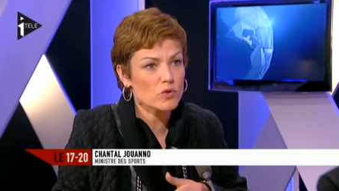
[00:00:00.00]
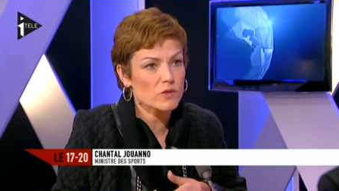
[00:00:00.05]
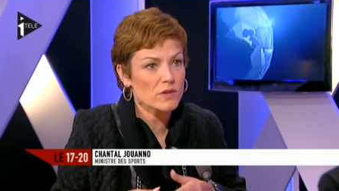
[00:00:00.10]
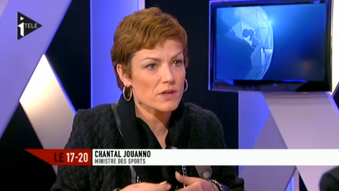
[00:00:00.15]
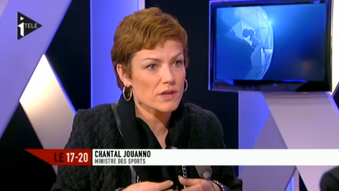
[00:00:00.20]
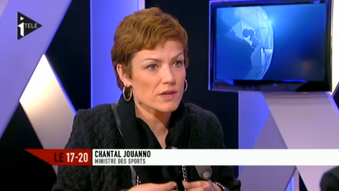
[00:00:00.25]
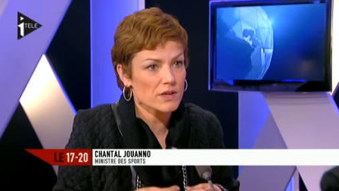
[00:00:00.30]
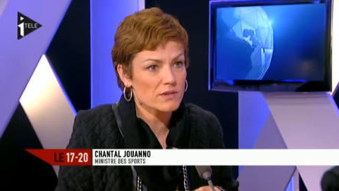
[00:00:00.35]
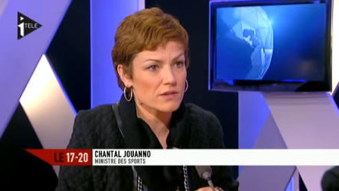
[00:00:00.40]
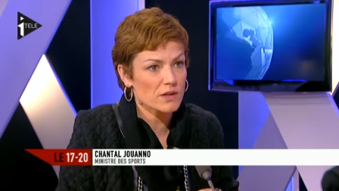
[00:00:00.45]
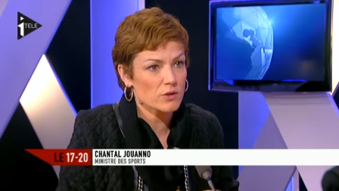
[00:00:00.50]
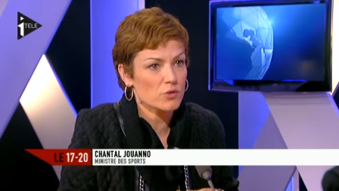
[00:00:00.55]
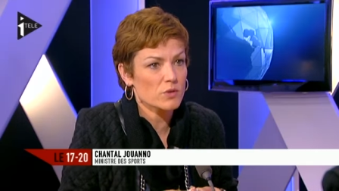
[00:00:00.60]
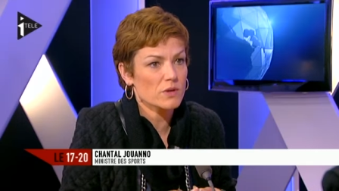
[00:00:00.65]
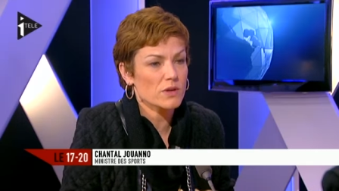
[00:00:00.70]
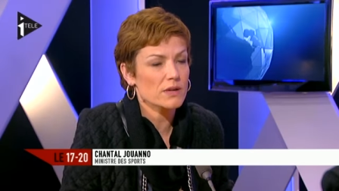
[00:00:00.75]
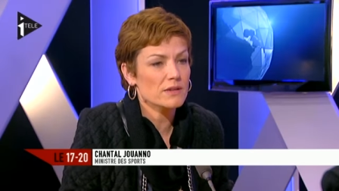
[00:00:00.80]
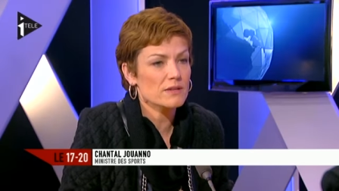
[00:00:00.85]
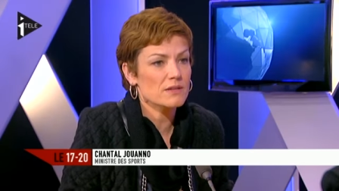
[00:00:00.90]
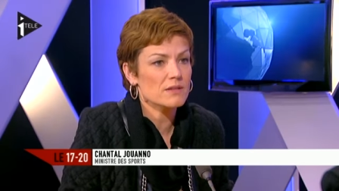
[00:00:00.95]
c'est des critères de
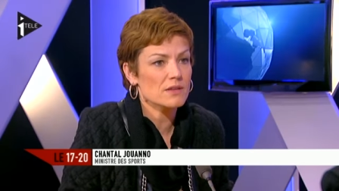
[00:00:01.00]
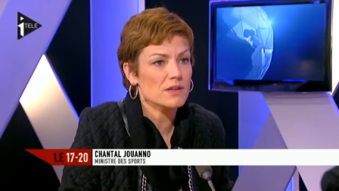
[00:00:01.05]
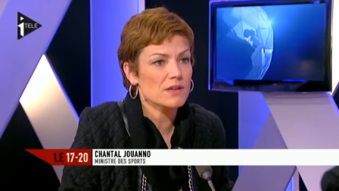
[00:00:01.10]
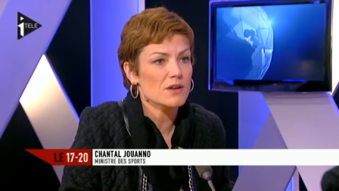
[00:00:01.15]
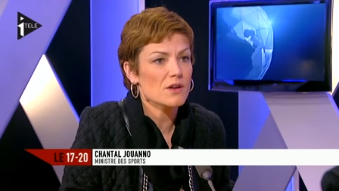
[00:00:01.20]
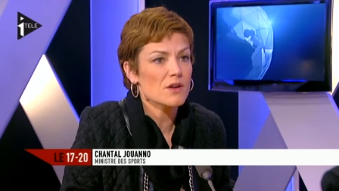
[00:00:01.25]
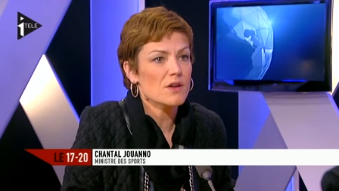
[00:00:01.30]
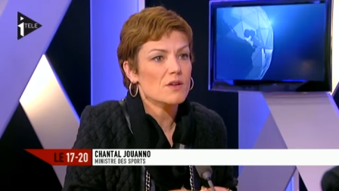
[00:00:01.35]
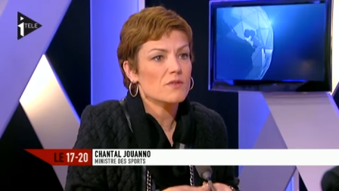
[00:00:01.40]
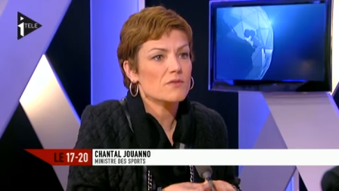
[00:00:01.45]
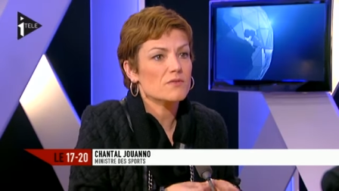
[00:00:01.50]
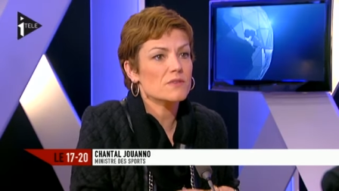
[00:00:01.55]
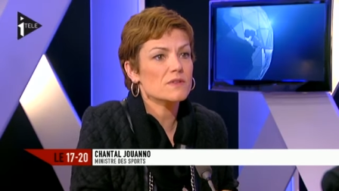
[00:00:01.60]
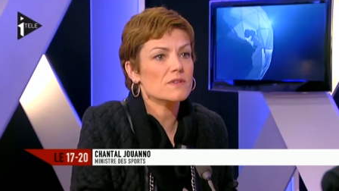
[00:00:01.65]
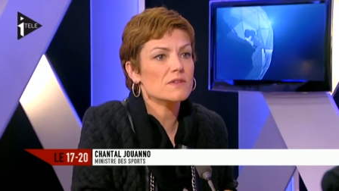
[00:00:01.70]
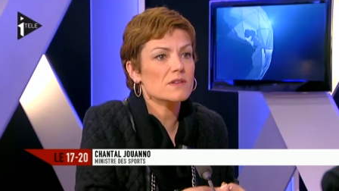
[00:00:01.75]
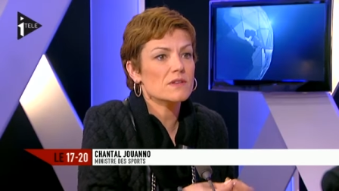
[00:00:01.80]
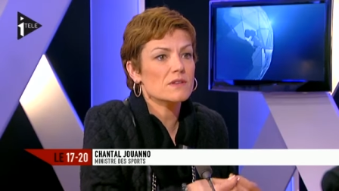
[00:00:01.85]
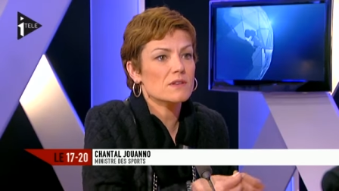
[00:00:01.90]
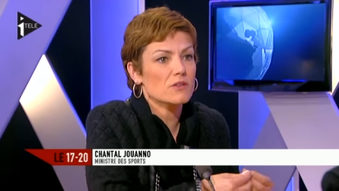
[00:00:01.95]
qualité
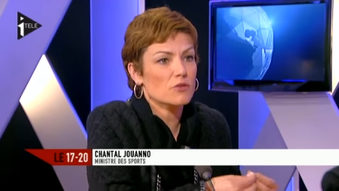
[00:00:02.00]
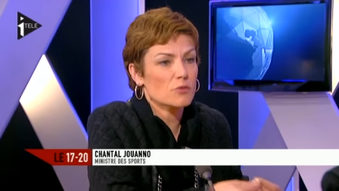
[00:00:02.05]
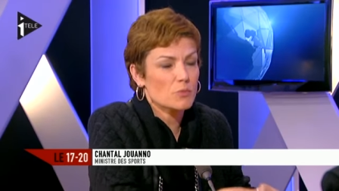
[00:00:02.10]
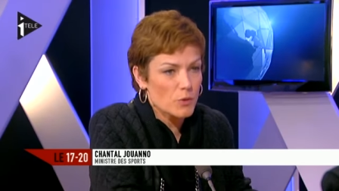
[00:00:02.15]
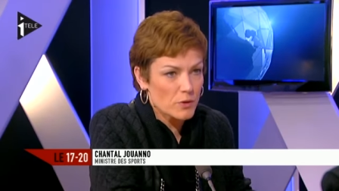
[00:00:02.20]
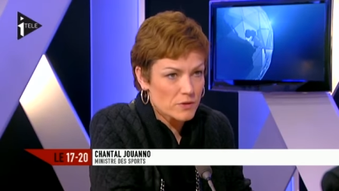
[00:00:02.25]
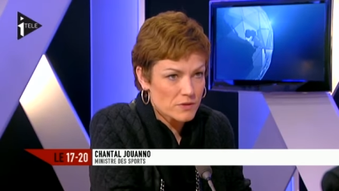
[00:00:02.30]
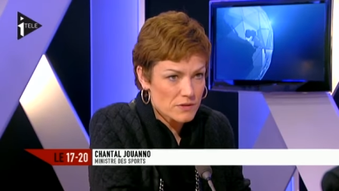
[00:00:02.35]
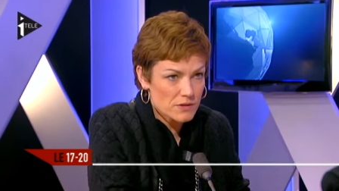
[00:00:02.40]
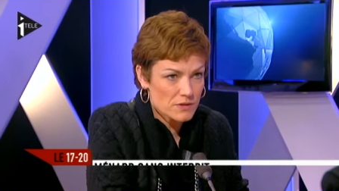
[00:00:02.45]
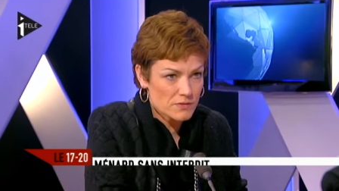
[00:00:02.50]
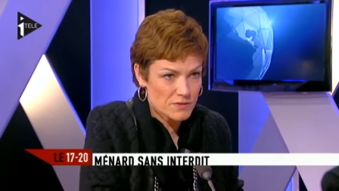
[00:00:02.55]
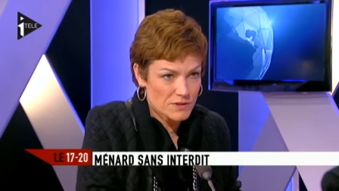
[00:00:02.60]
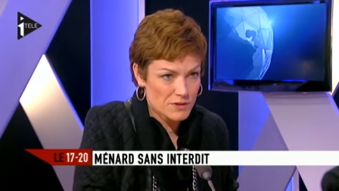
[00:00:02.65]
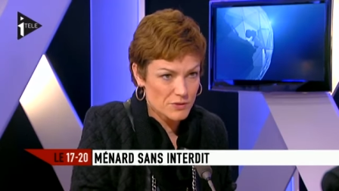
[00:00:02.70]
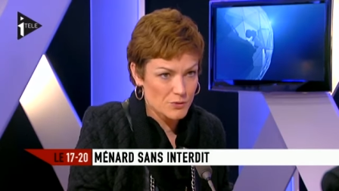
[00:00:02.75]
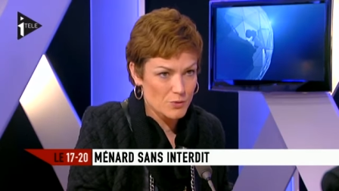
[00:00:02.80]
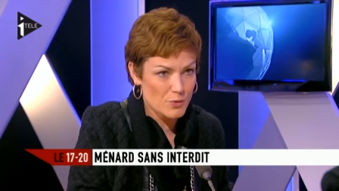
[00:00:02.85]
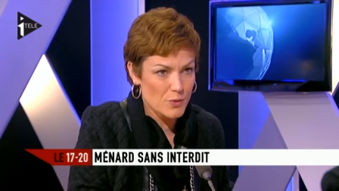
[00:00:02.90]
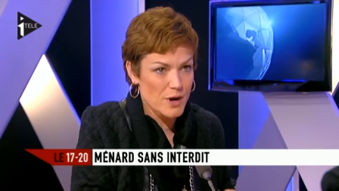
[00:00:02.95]
physique et sportive
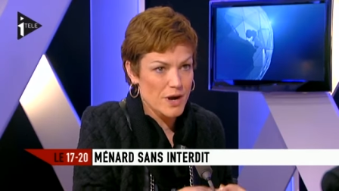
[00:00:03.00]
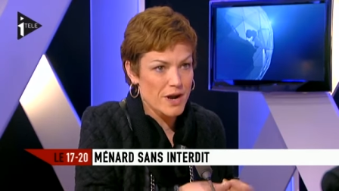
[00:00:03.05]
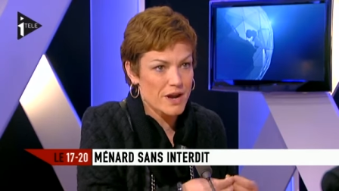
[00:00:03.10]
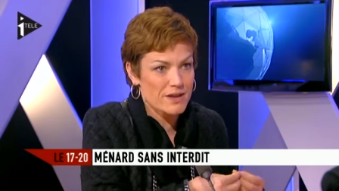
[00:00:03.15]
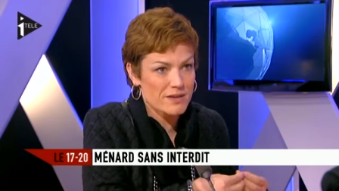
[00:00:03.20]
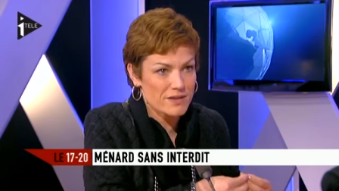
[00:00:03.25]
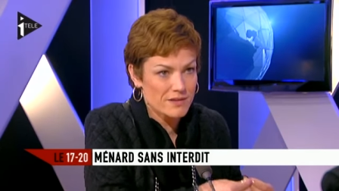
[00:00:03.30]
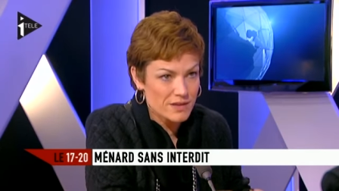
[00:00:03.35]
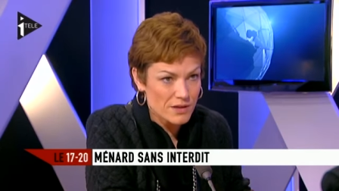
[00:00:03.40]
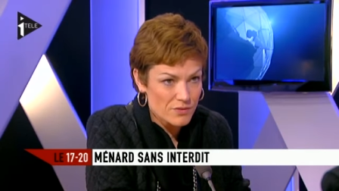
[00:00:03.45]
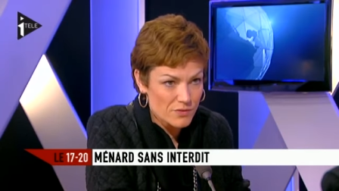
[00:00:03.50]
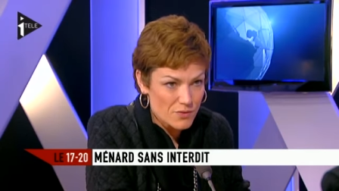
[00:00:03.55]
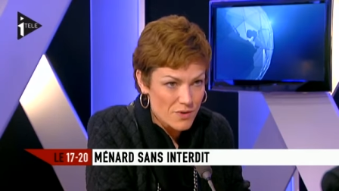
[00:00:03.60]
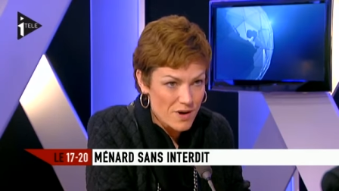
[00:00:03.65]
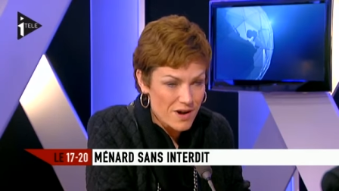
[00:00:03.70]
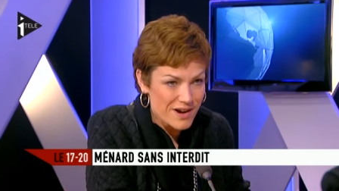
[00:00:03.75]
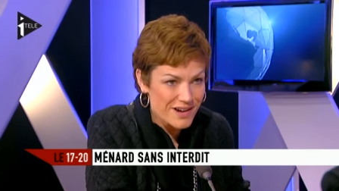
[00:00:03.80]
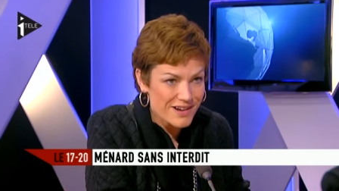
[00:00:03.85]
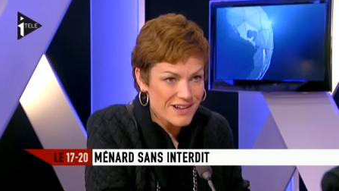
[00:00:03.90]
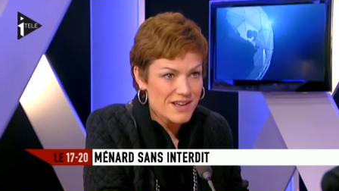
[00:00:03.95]
qui n'ont rien à
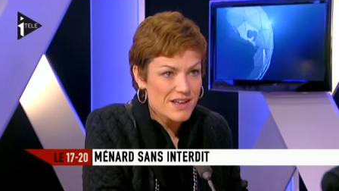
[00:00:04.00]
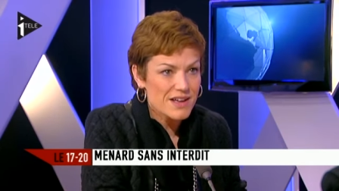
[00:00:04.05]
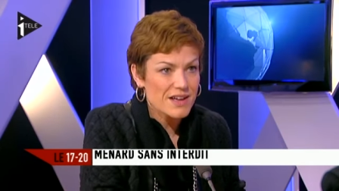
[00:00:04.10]
voir